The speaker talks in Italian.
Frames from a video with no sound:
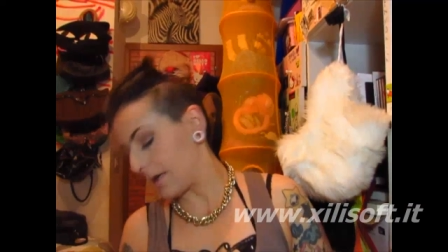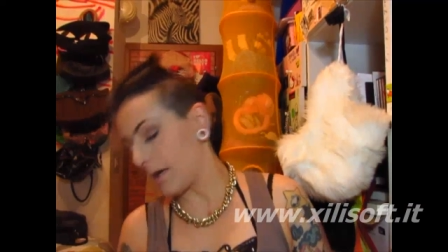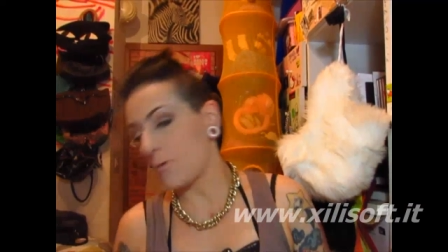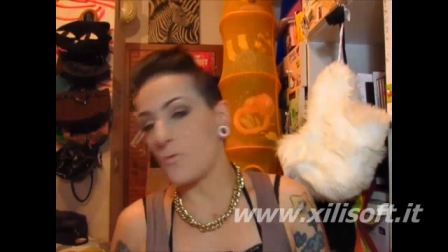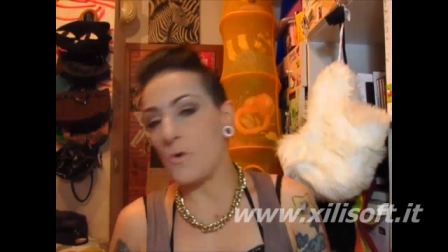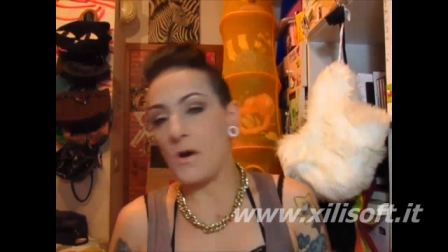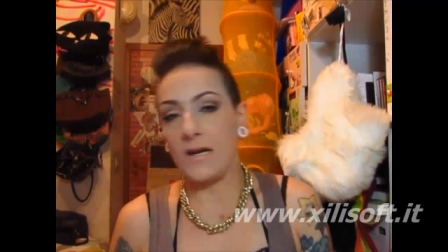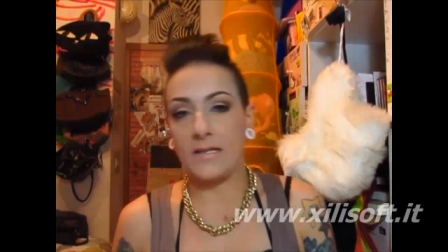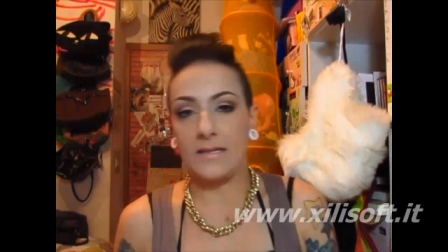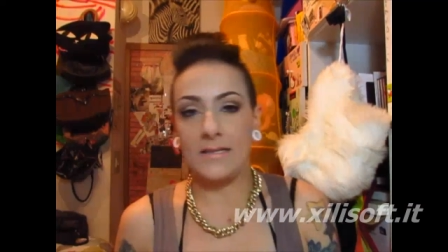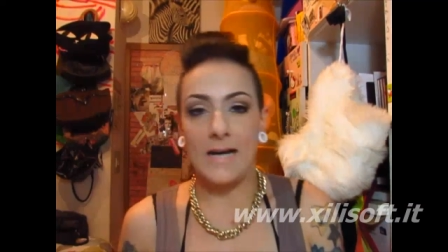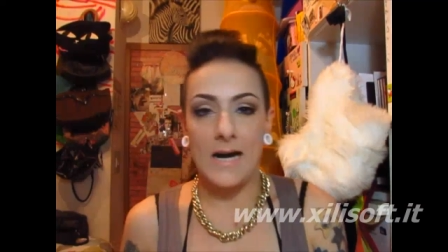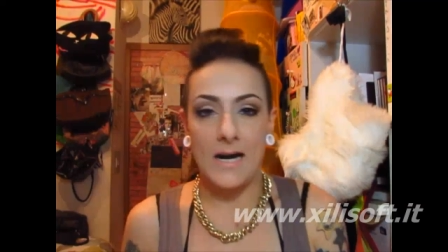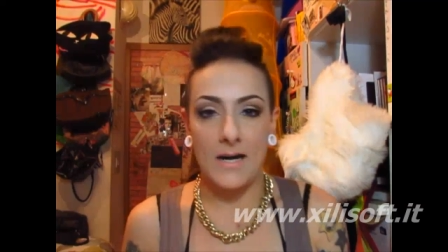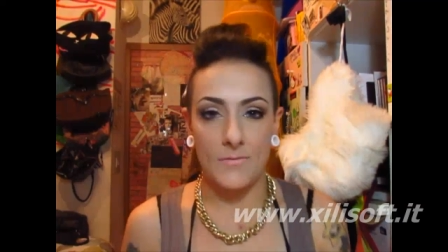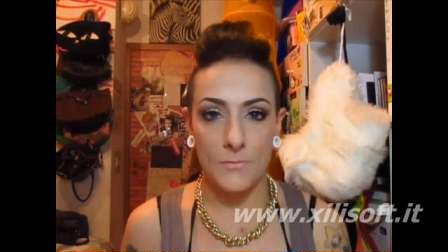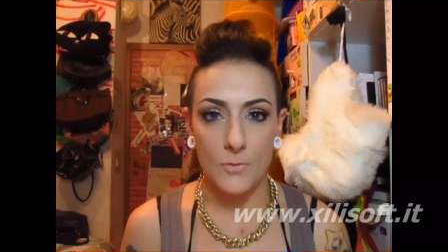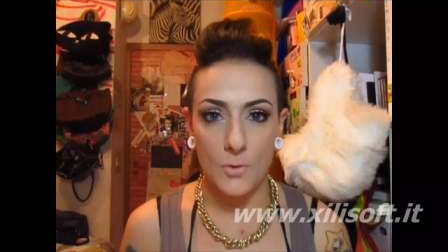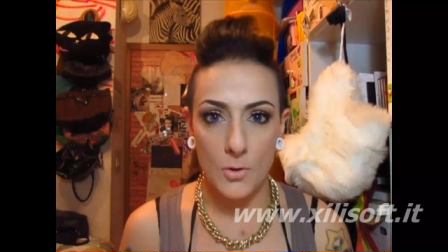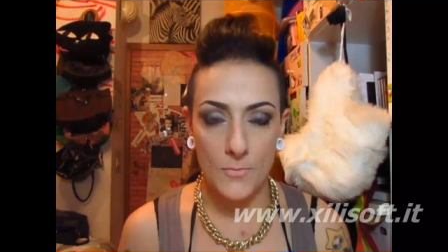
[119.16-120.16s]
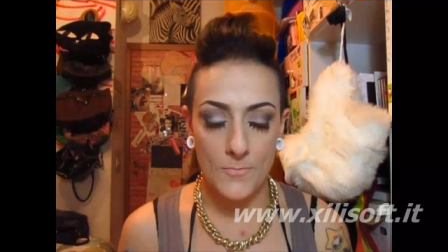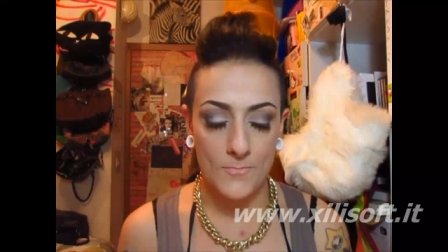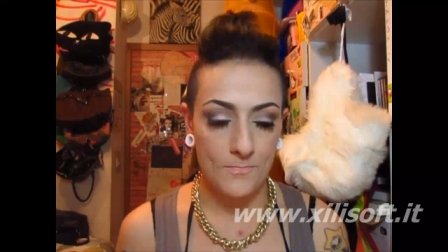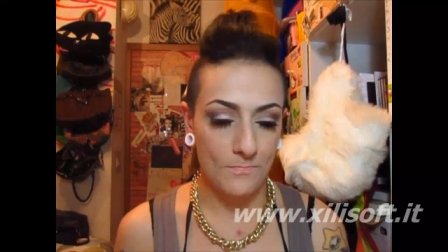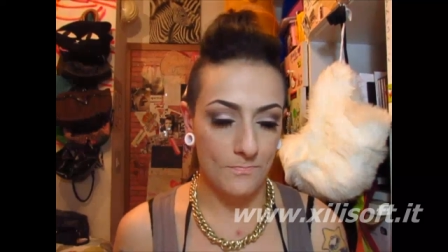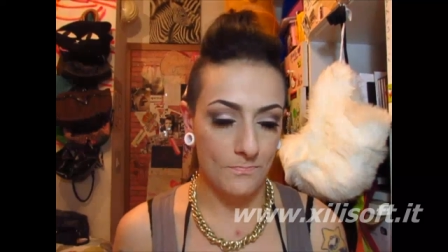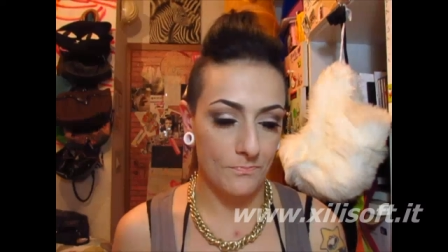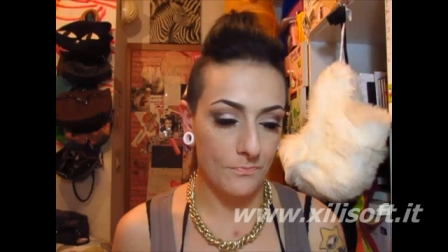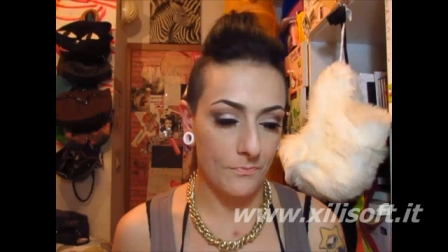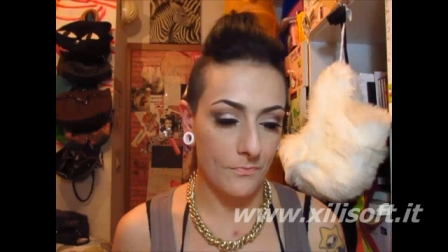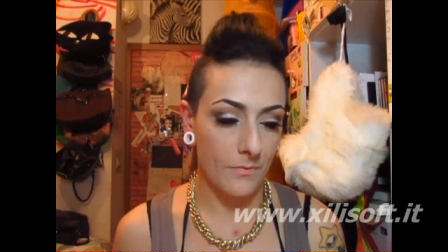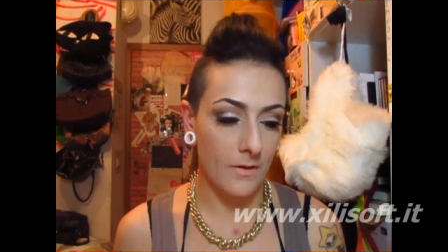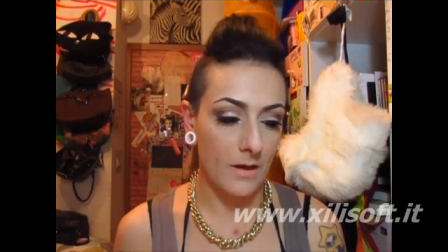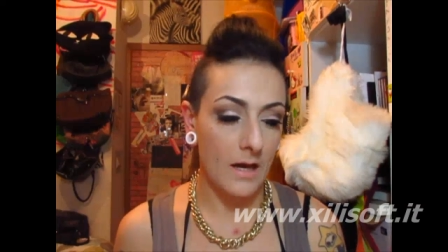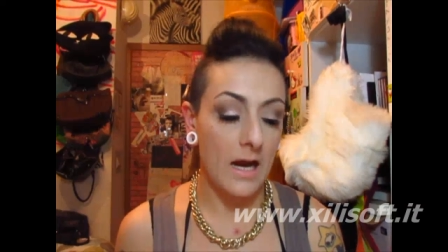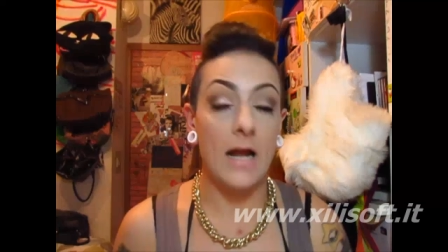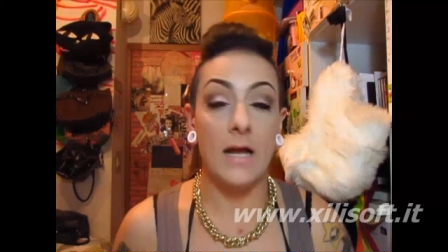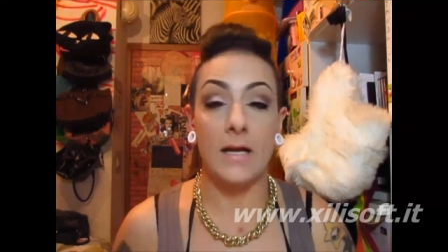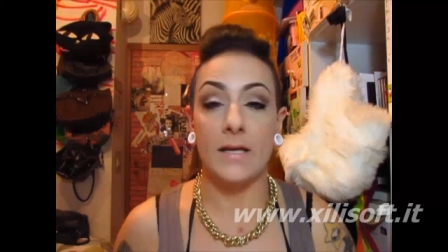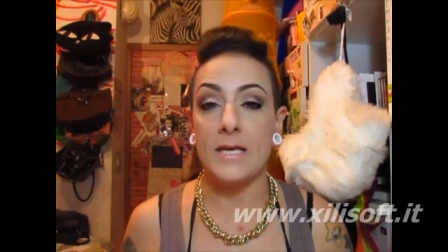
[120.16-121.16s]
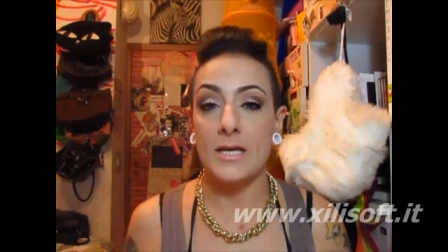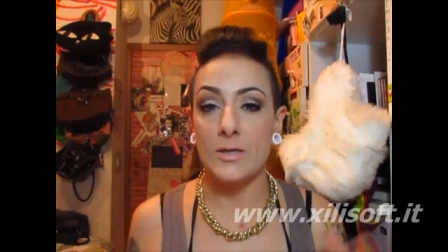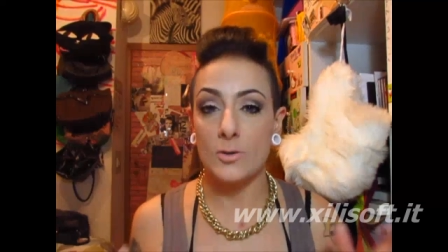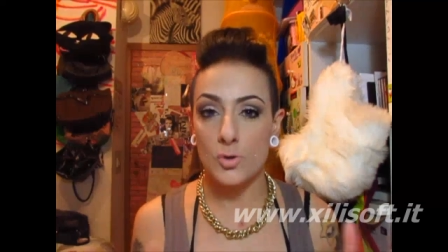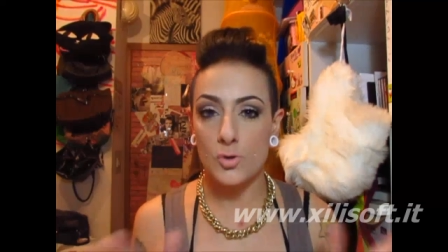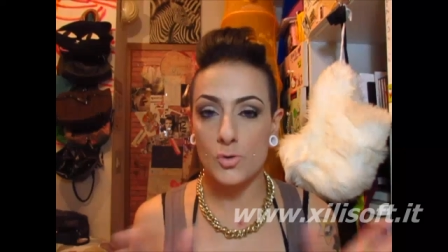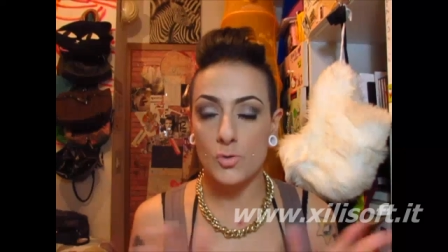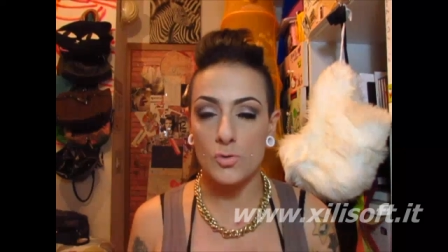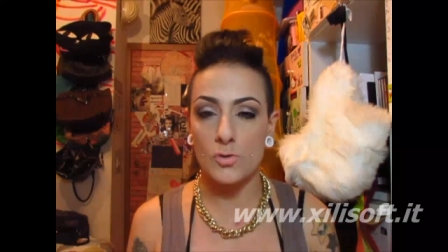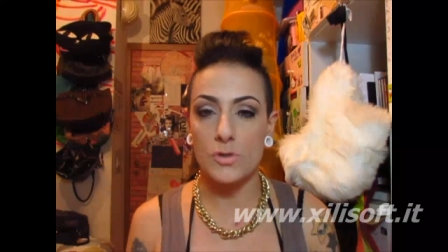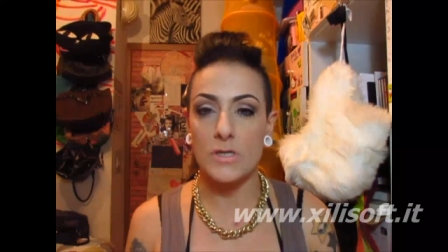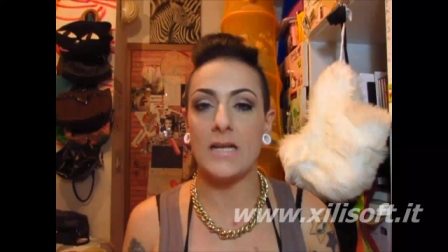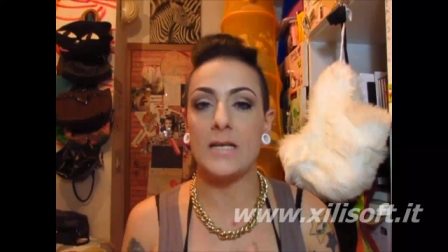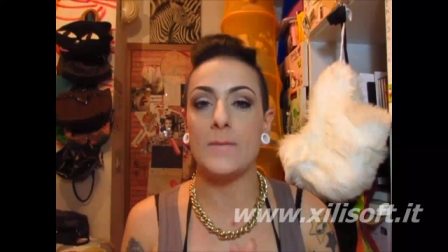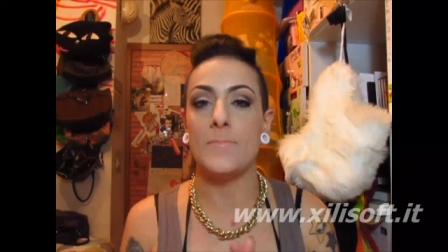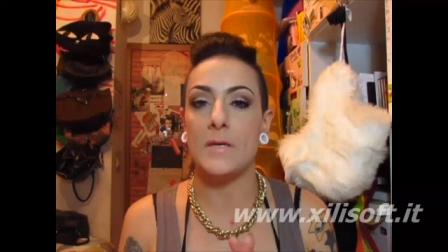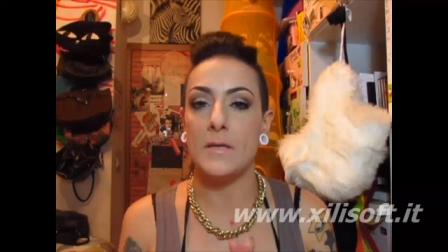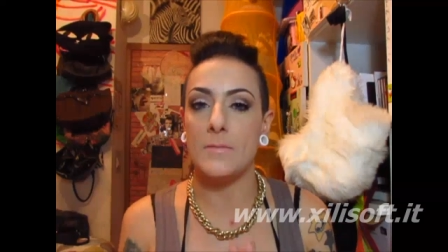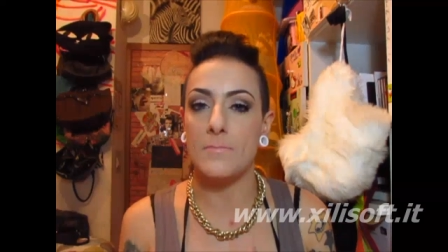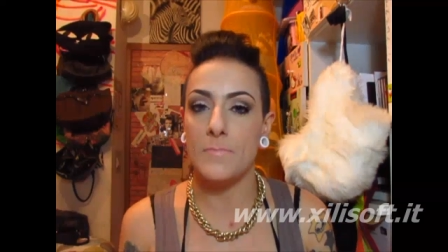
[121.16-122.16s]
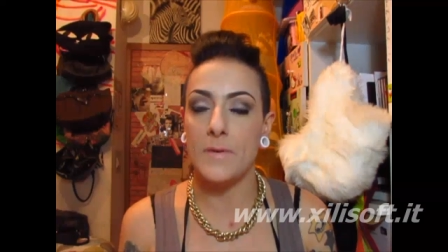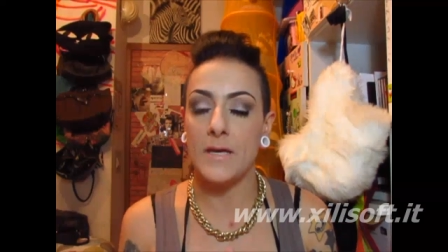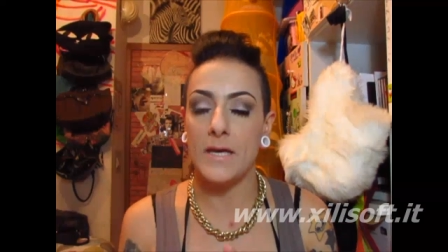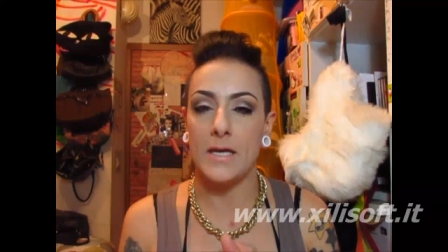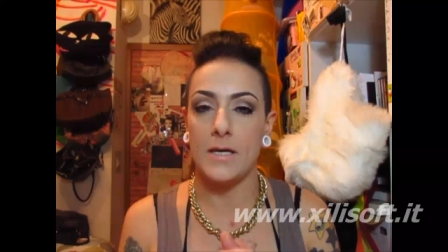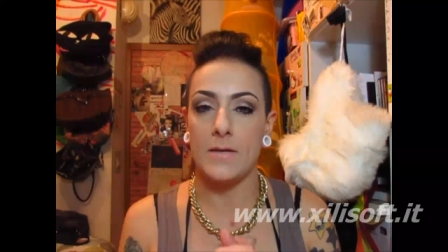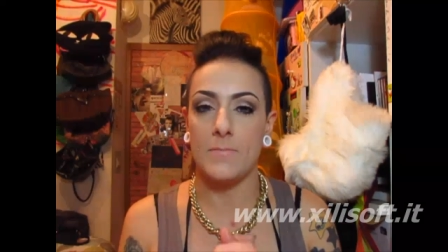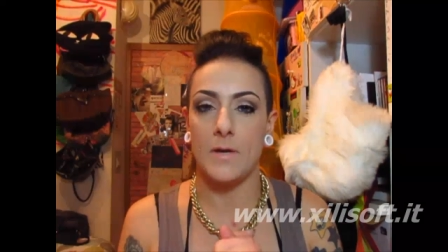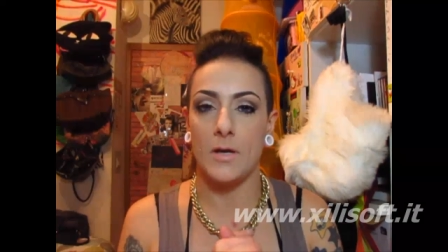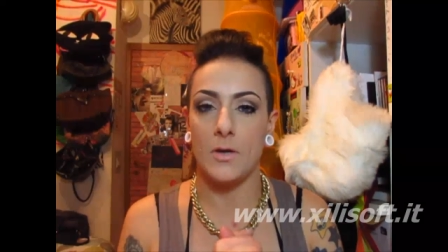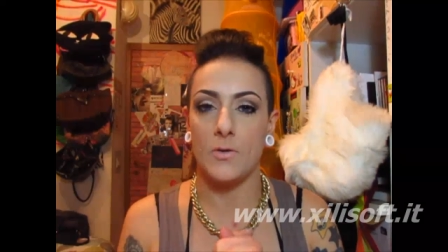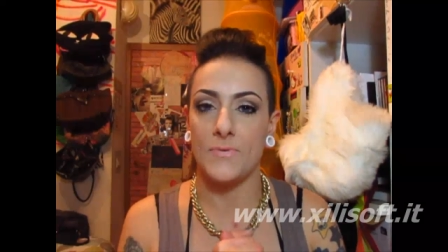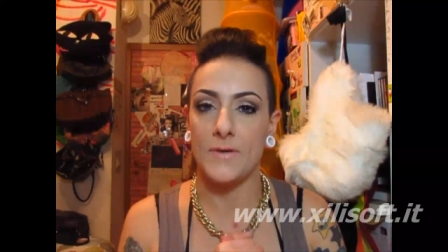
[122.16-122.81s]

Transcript: che guardavo mh, mm, ah chiedo scusa alle bimbe che mi hanno